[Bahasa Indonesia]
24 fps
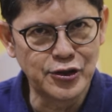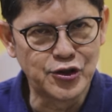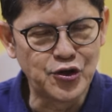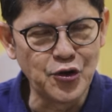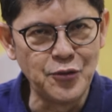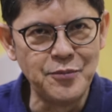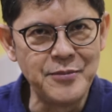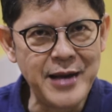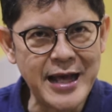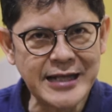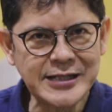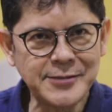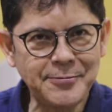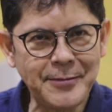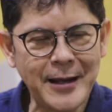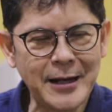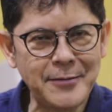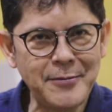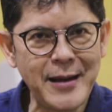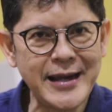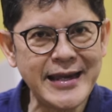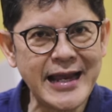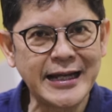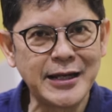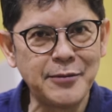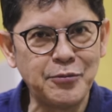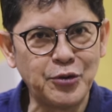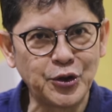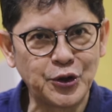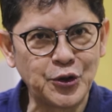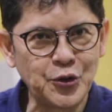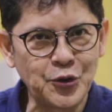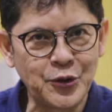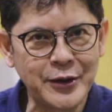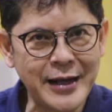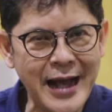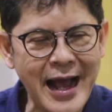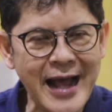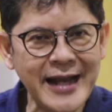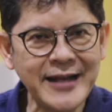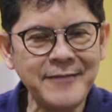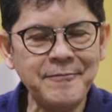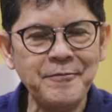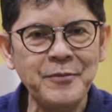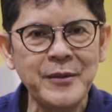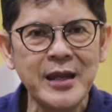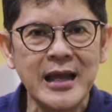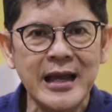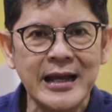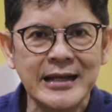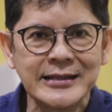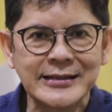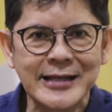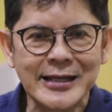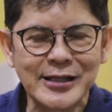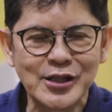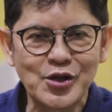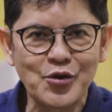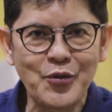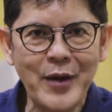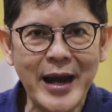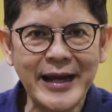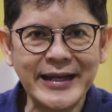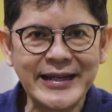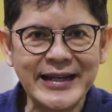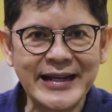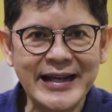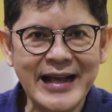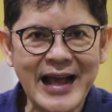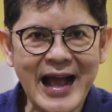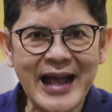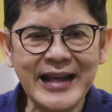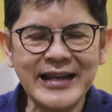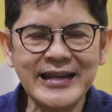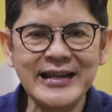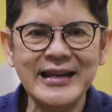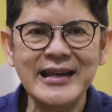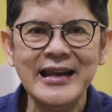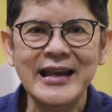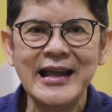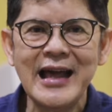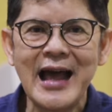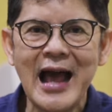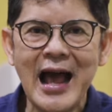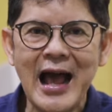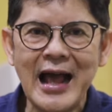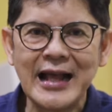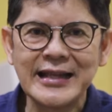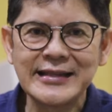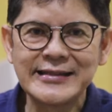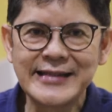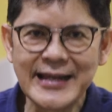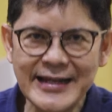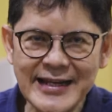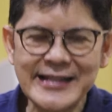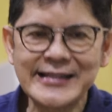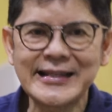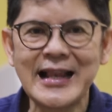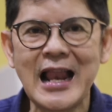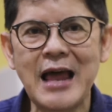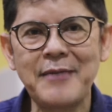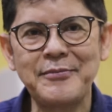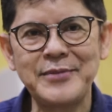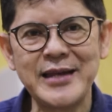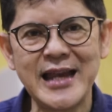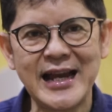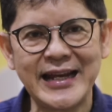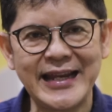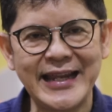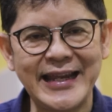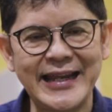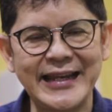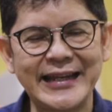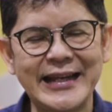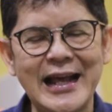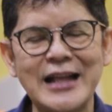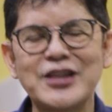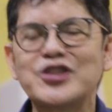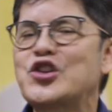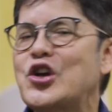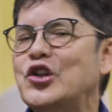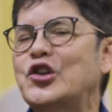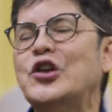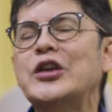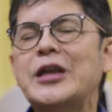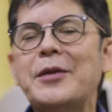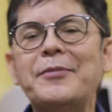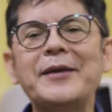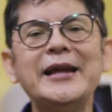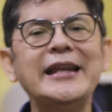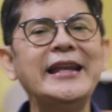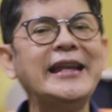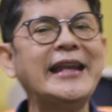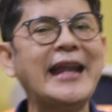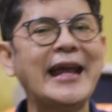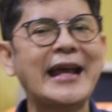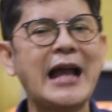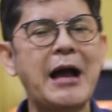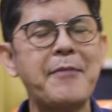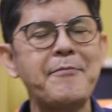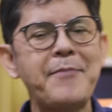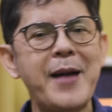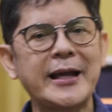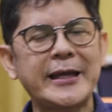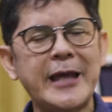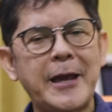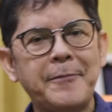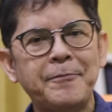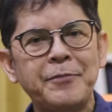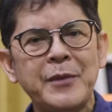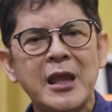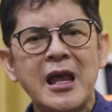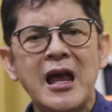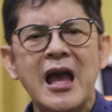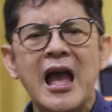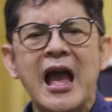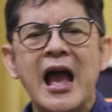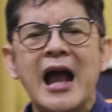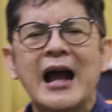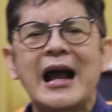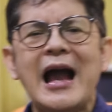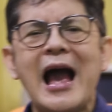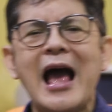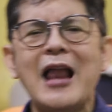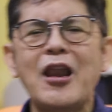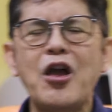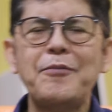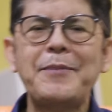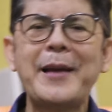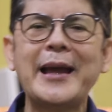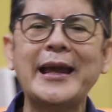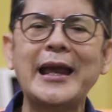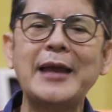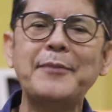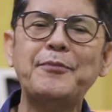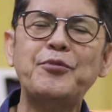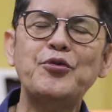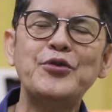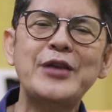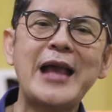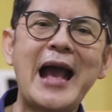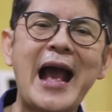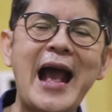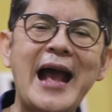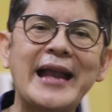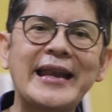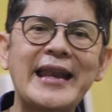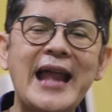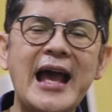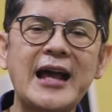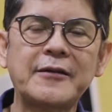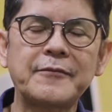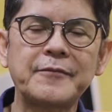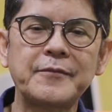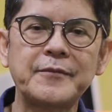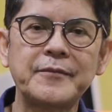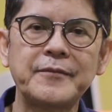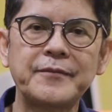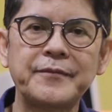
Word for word: jumlah sperma yang dibutuhkan sesuai dengan jenis kelamin yang diinginkan. Contohnya begini nih gampangnya. Kalau pengen punya anak